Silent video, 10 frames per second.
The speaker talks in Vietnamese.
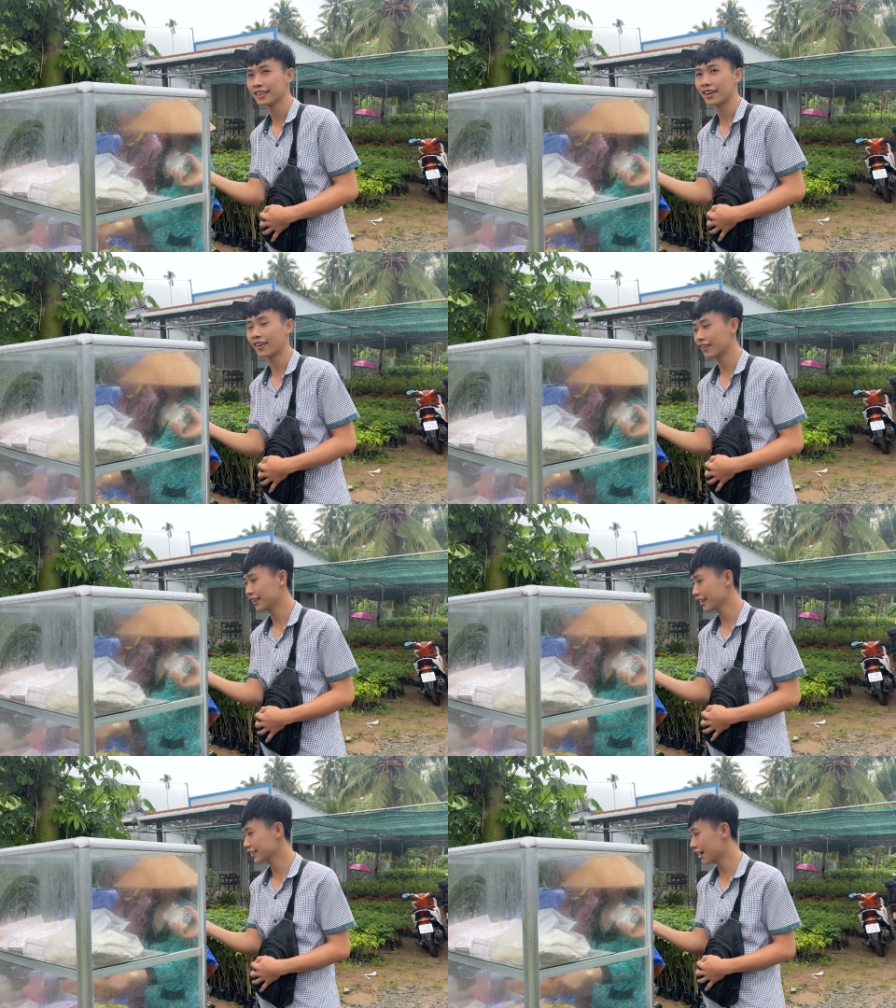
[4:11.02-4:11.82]
Rồi
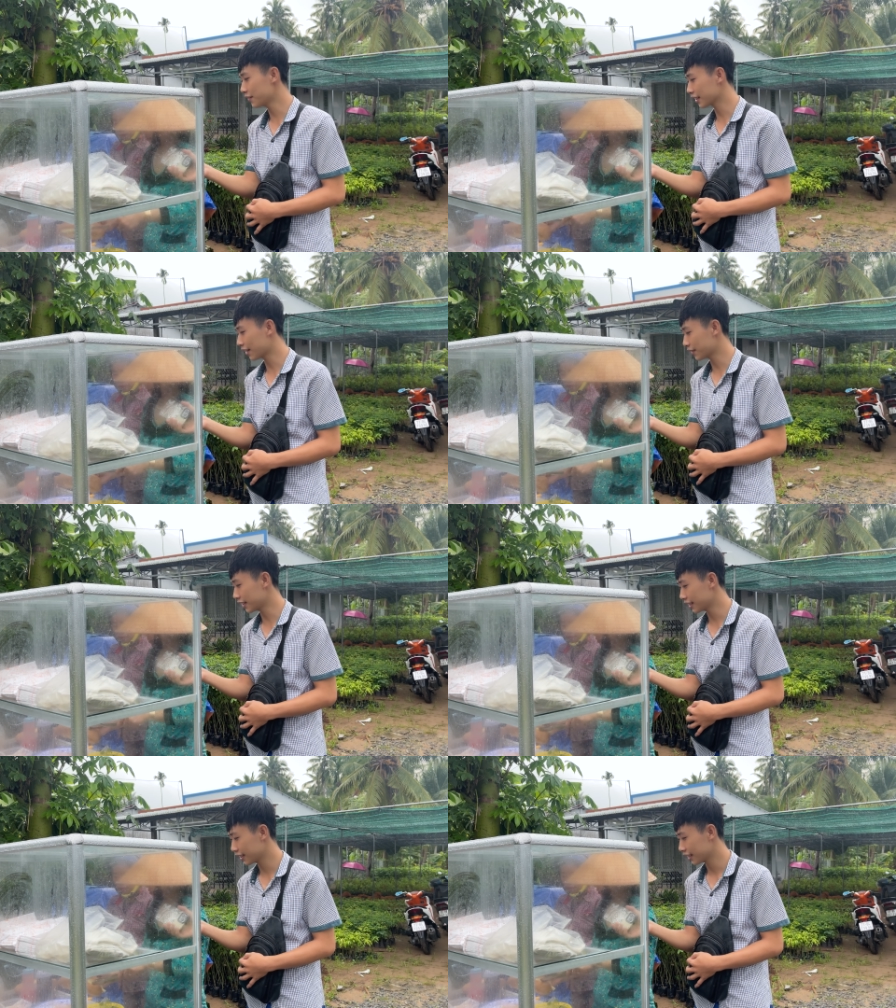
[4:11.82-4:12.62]
thức sớm phân Tâm
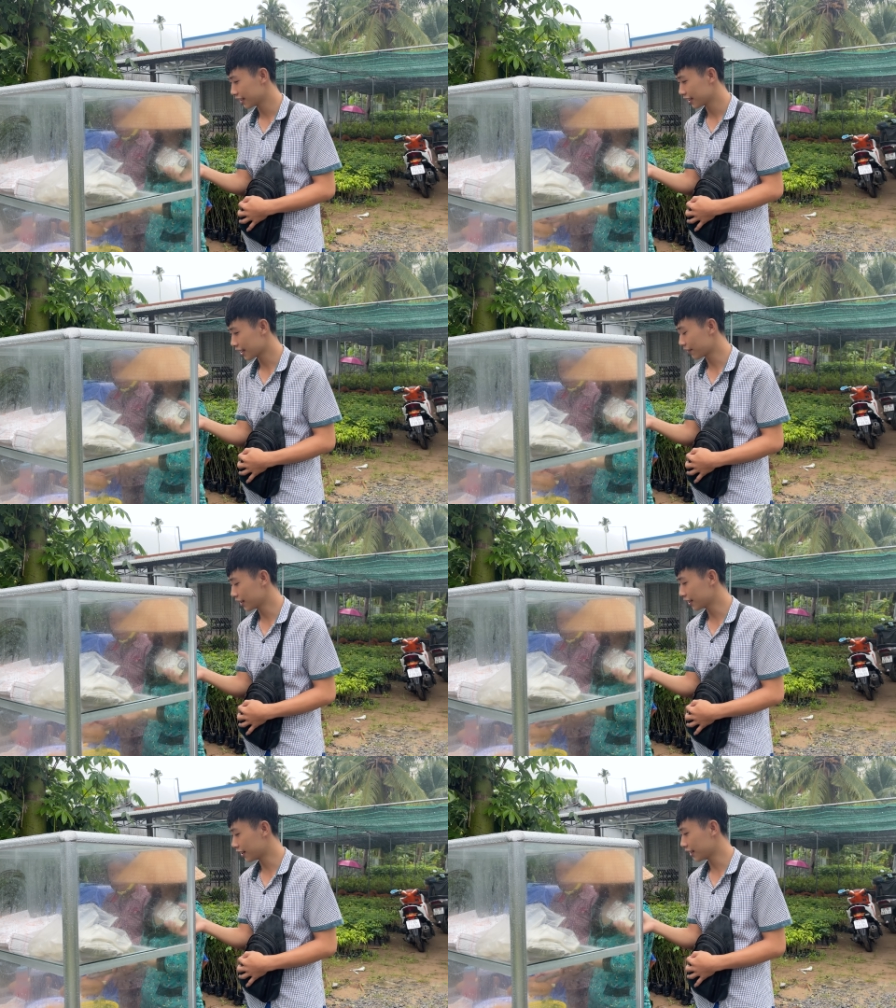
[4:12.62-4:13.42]
nữa. Tâm
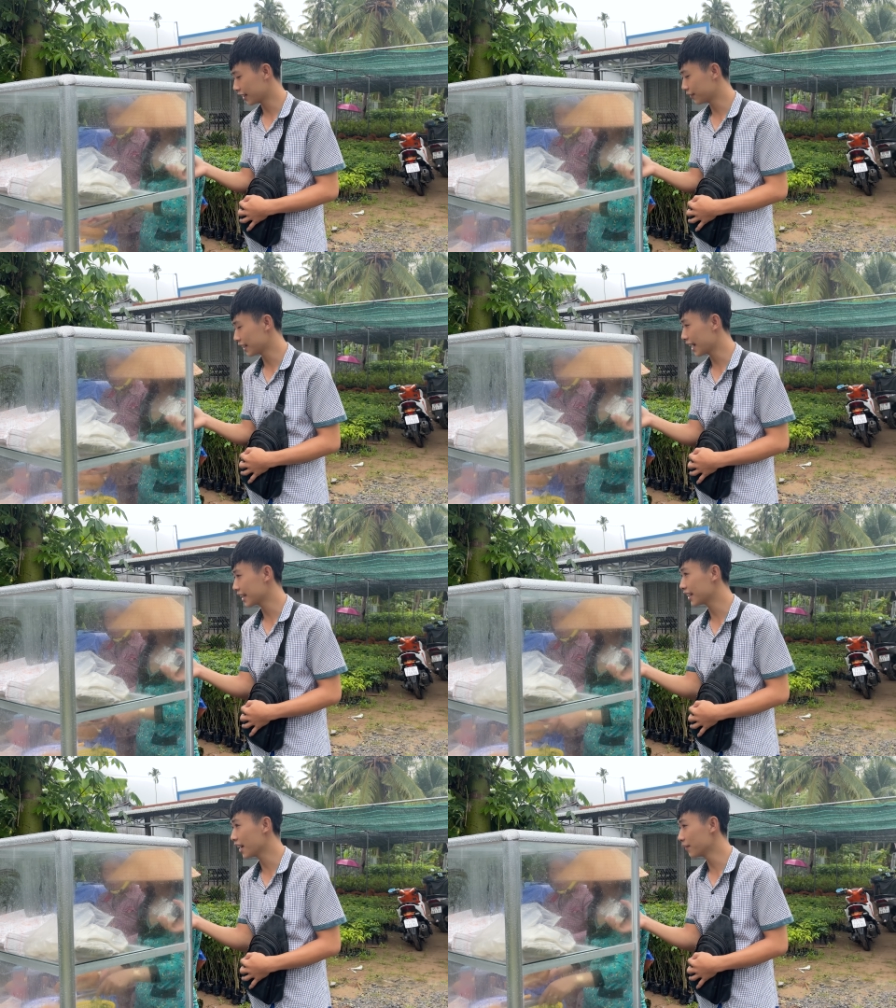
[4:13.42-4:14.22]
thức hồi mười hai
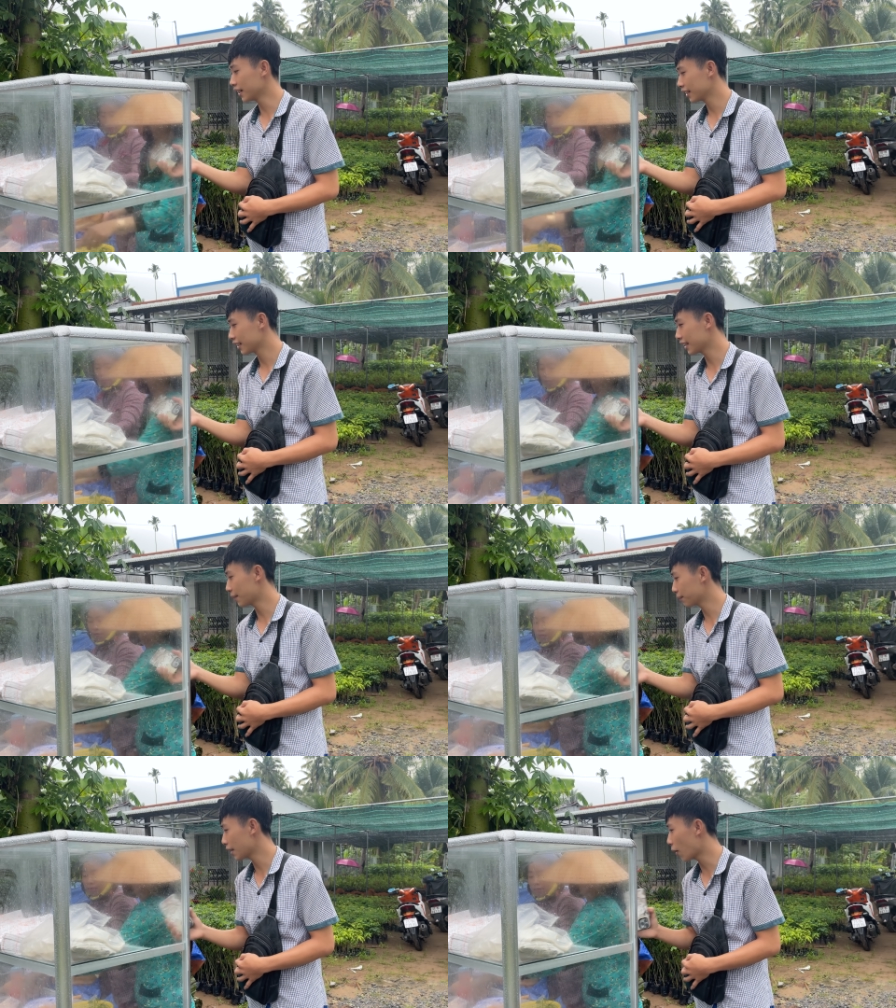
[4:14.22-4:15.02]
giờ đêm á.
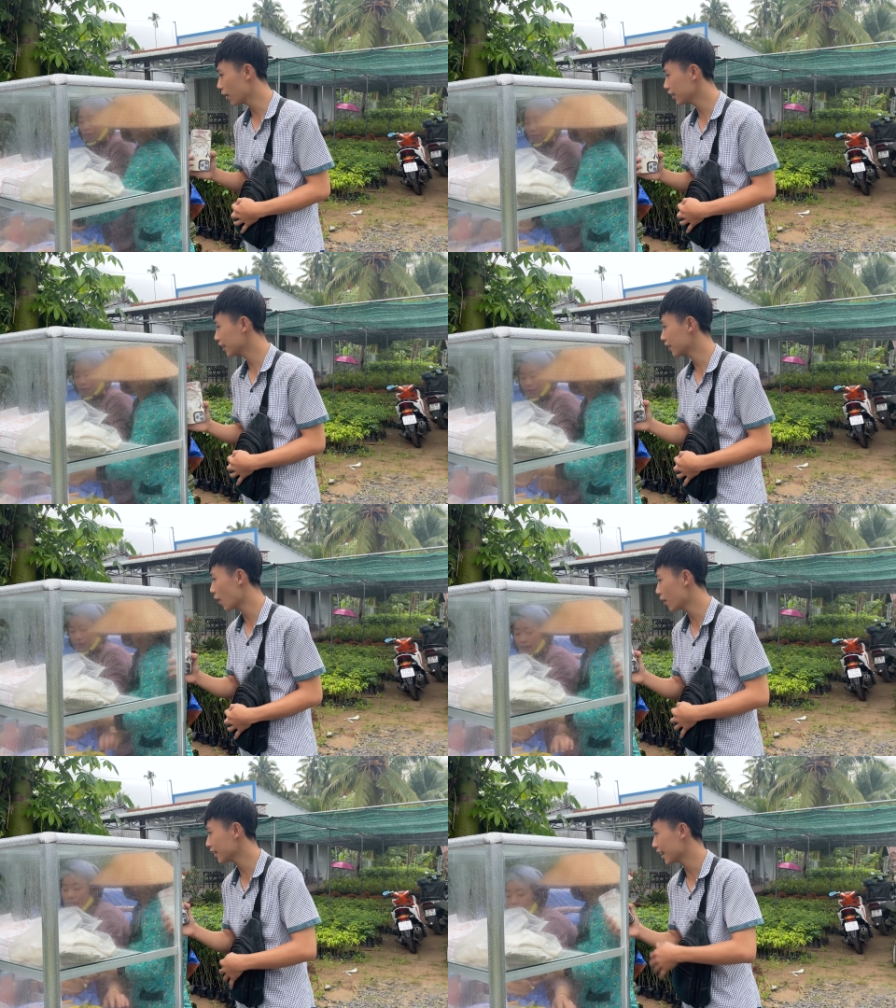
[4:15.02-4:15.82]
Tâm đón
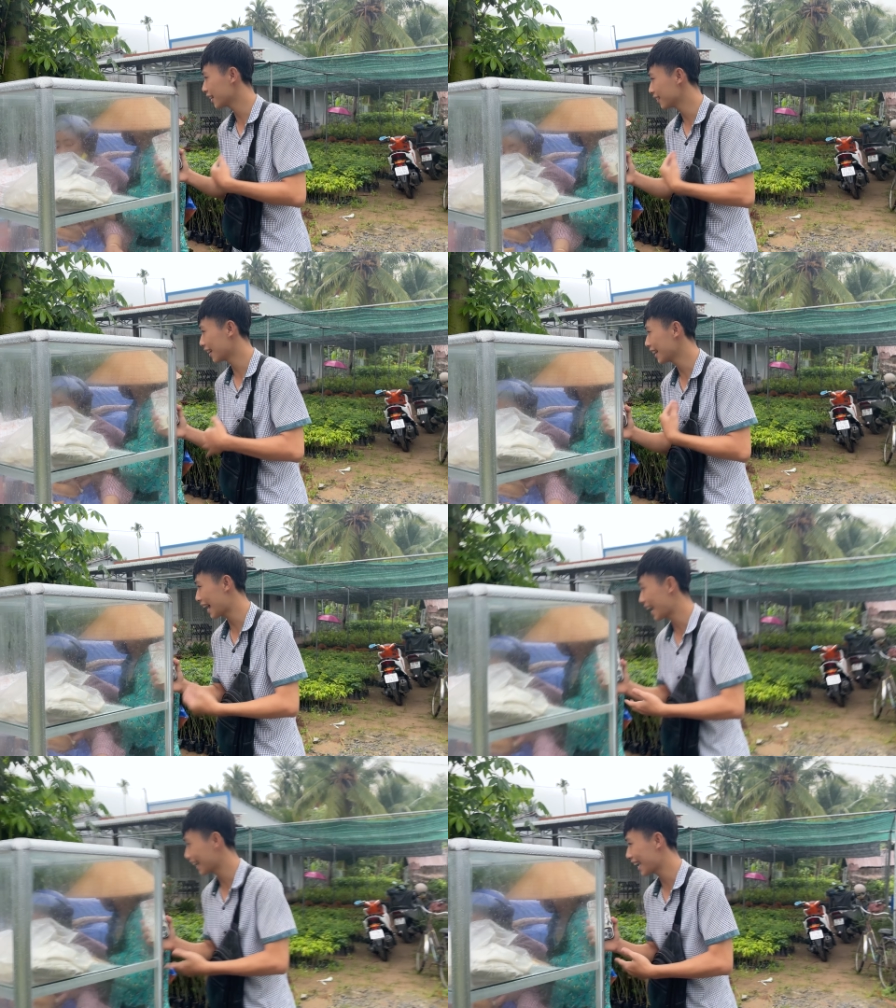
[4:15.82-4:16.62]
đón để để
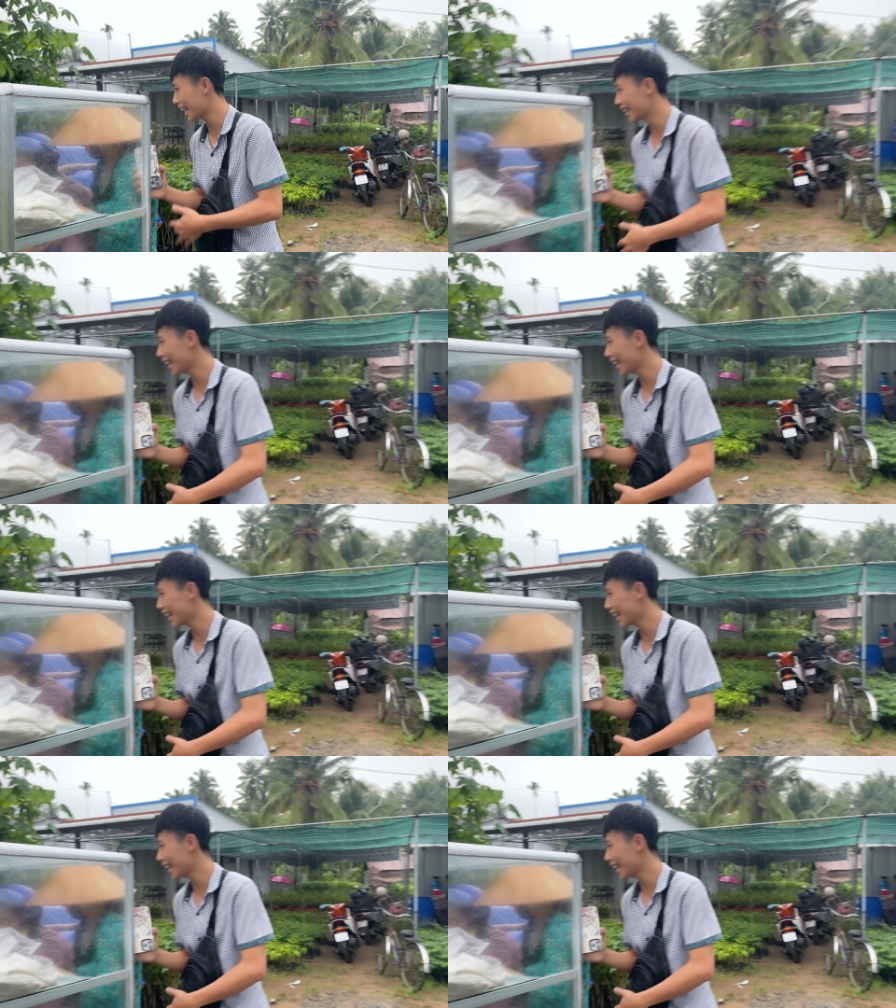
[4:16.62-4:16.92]
nay ra để